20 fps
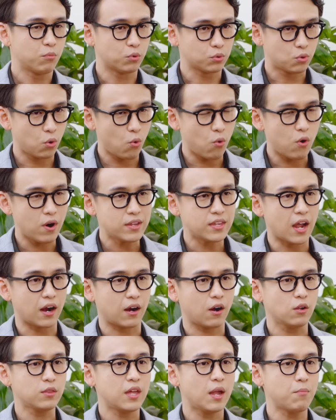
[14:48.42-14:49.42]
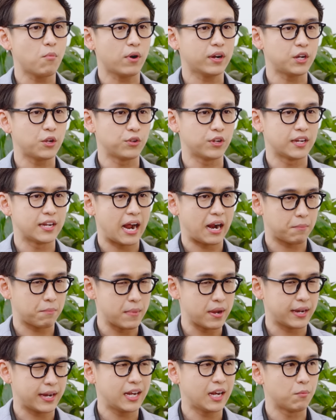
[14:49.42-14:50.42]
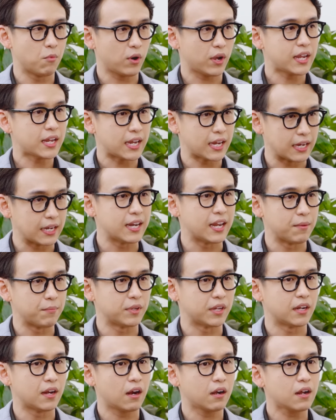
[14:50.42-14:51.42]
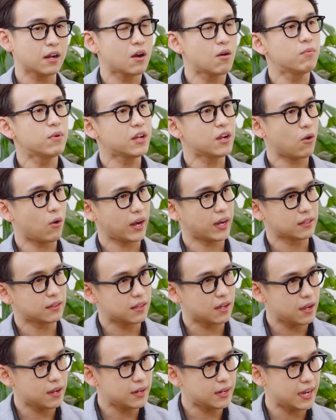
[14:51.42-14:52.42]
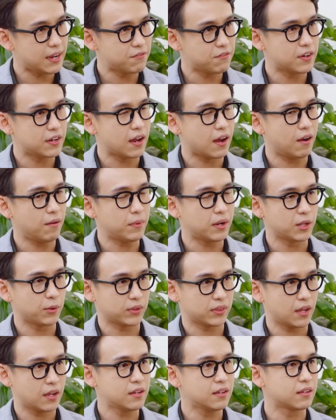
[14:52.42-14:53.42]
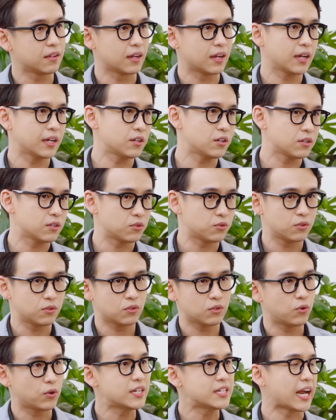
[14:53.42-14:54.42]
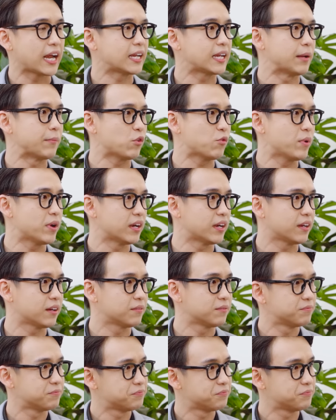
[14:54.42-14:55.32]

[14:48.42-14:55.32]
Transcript: mùa thu ở Nhật có thêm một cái điều gì đặc biệt hay là một cái kỷ niệm gì đó nó không liên quan tới cái em vê đó mà liên quan tới những cái chuyến trải nghiệm của mình em?